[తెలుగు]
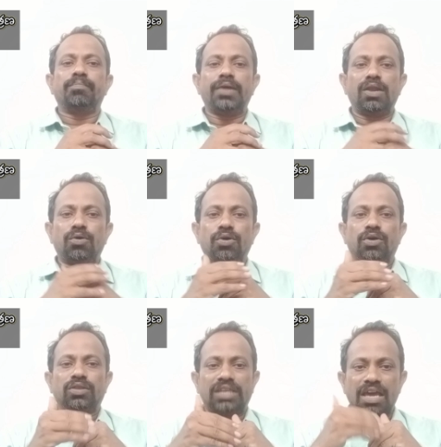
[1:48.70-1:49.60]
బిల్లు
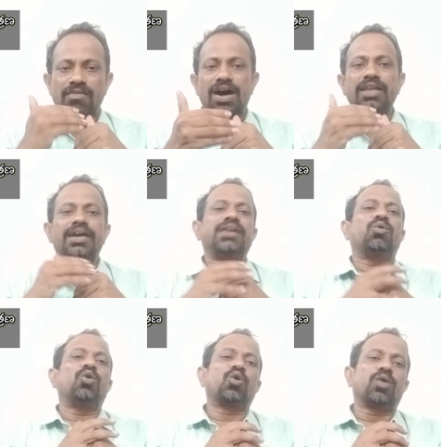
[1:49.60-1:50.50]
తేవాలి అని
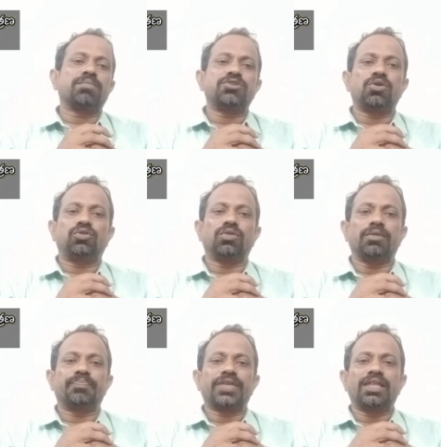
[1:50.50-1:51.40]
కోరుకోవడం జరుగుతుంది
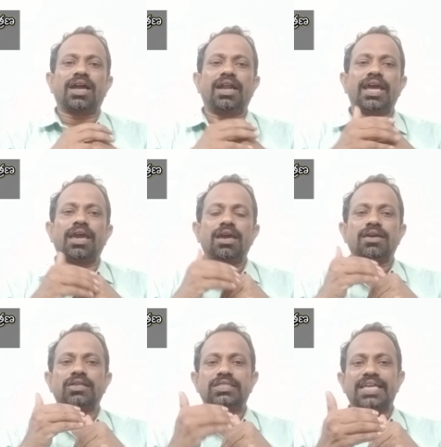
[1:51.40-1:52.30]
ఎందుకంటే
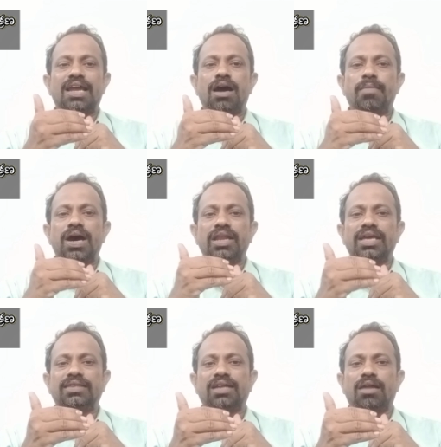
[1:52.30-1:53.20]
జనాభా
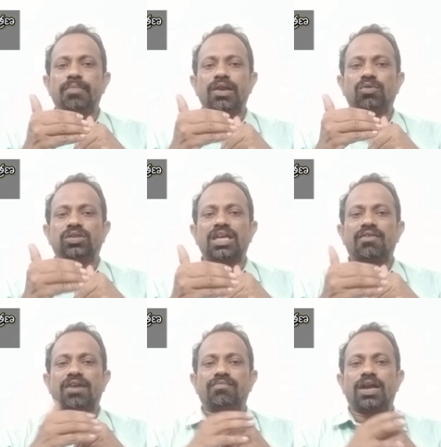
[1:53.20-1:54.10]
నియంత్రణ బిల్లు
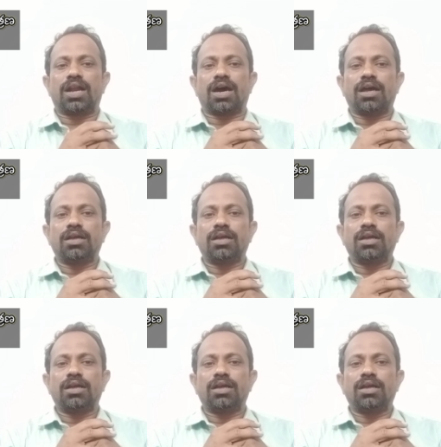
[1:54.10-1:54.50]
తేవడం వలన